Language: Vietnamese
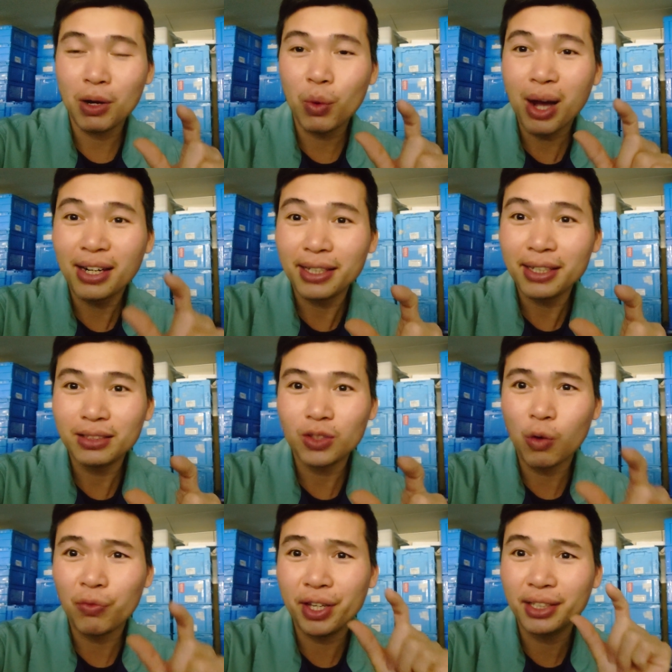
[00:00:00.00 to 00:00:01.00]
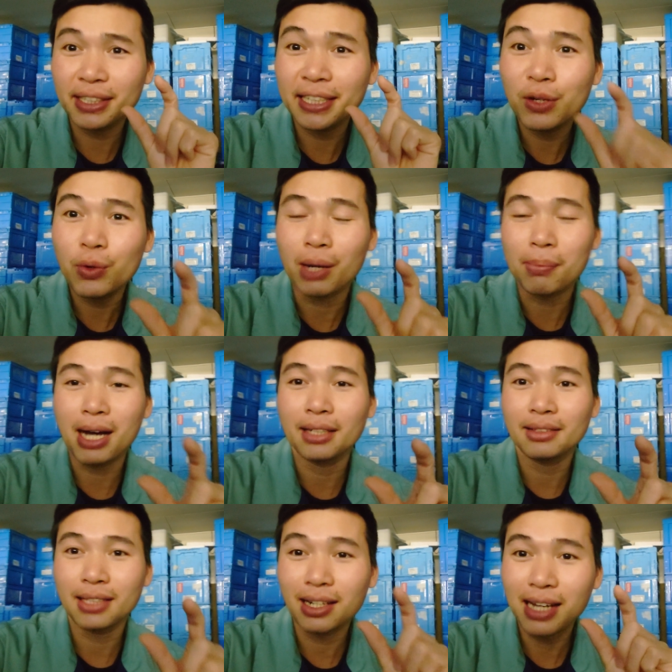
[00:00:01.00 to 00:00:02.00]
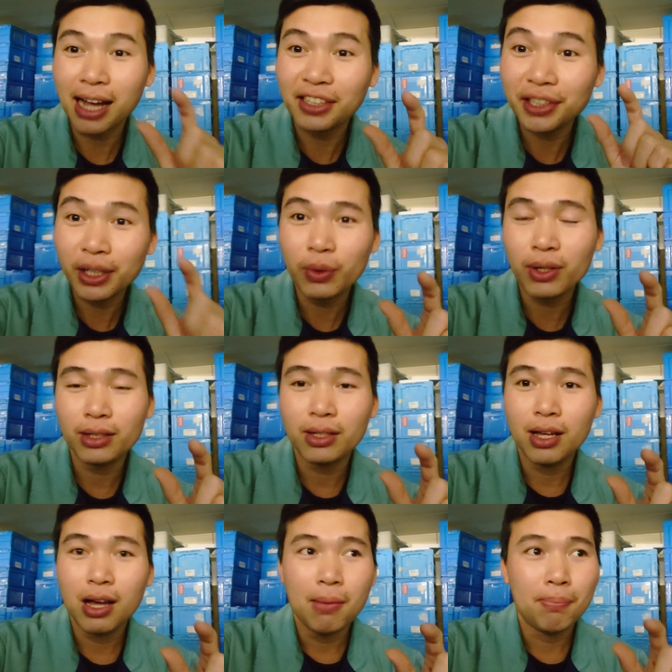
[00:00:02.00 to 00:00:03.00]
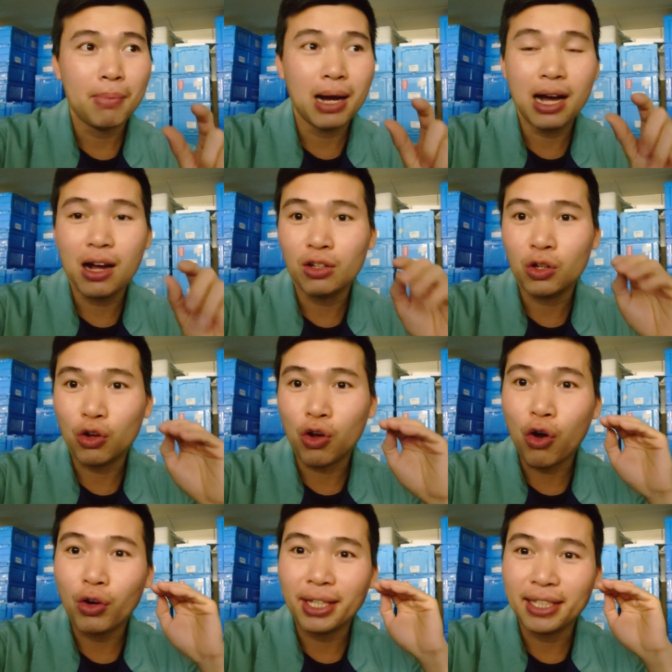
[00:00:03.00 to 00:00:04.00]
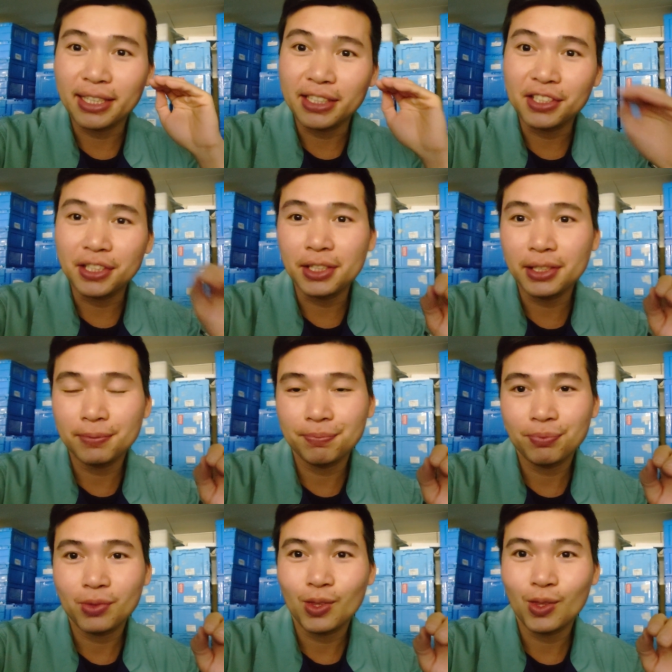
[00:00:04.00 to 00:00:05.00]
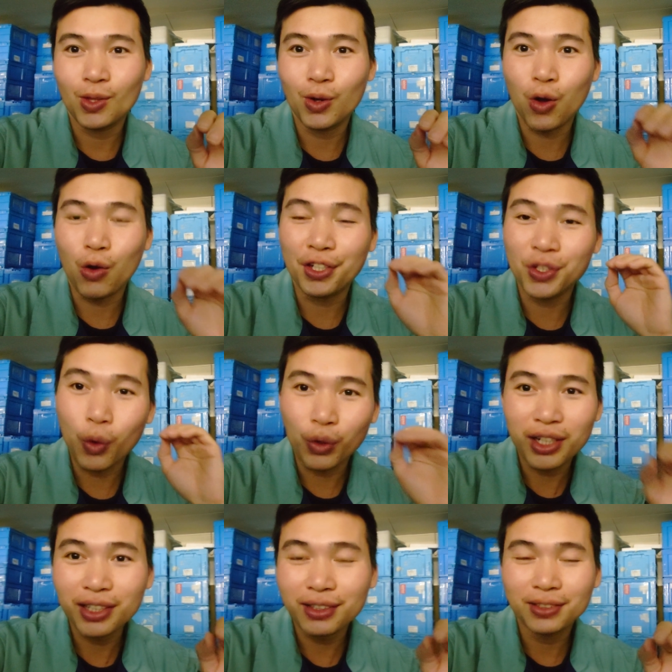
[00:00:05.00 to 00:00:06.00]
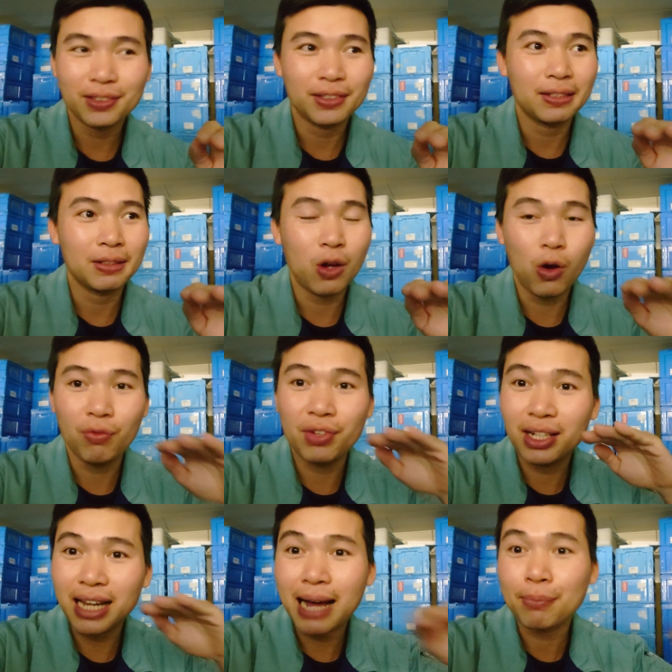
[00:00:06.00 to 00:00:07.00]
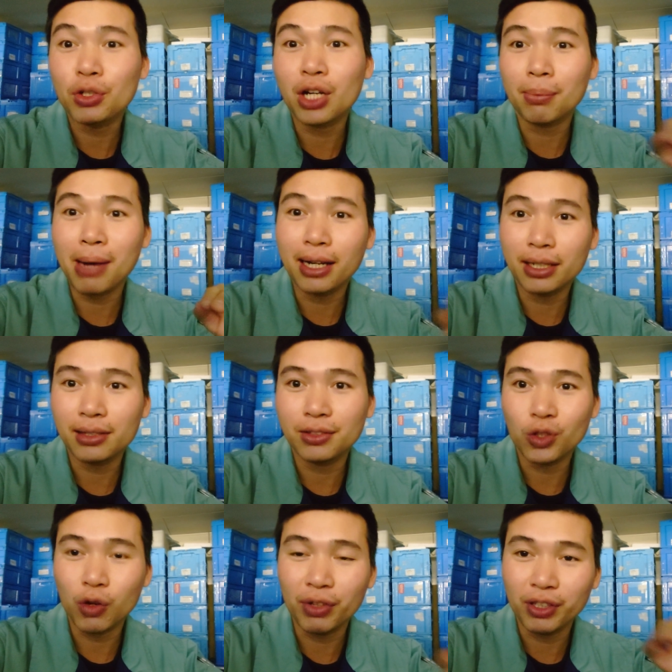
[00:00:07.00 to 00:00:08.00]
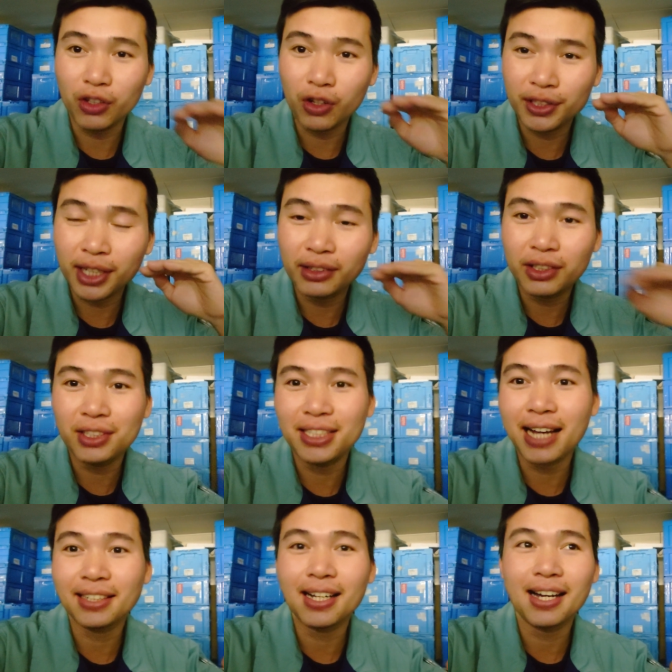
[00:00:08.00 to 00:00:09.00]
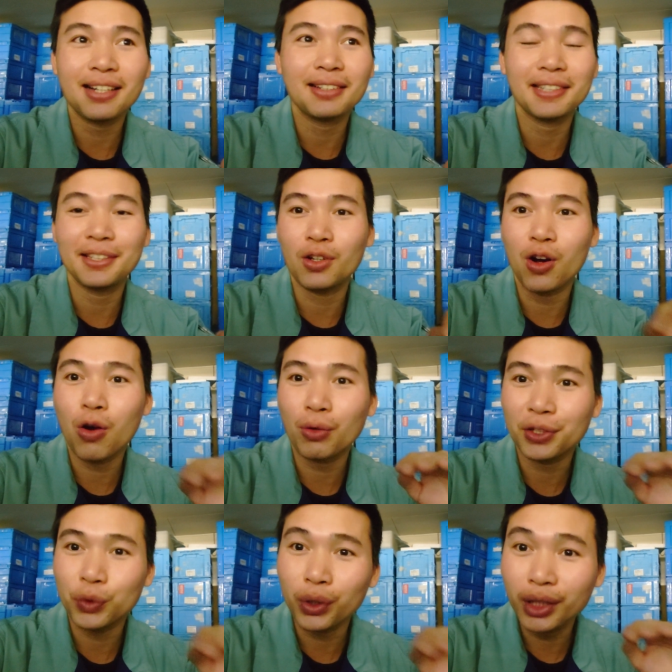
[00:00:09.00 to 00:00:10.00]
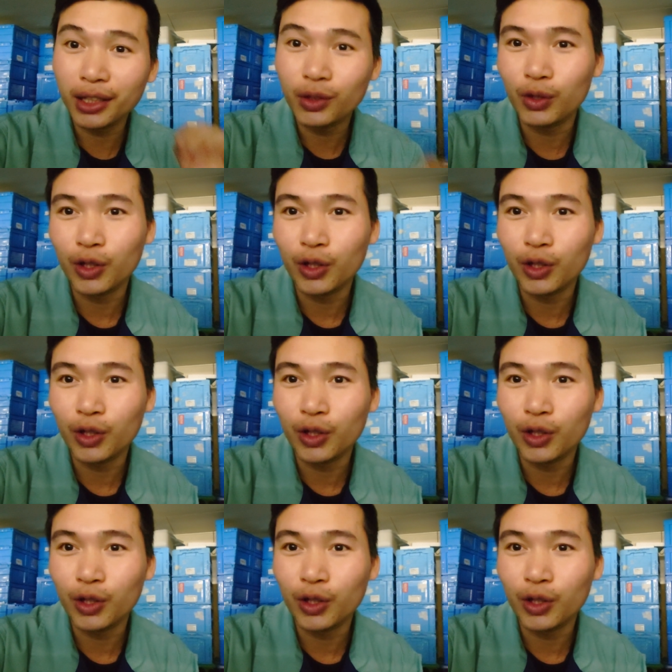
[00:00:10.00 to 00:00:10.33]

mà qua đấy á công việc nhiều các bạn tăng ca nhiều á mà nó có cái ý chí nó có cái nỗ lực nó vừa làm thôi các bạn á nó vẫn dành thời gian ra để nó học cái chuyên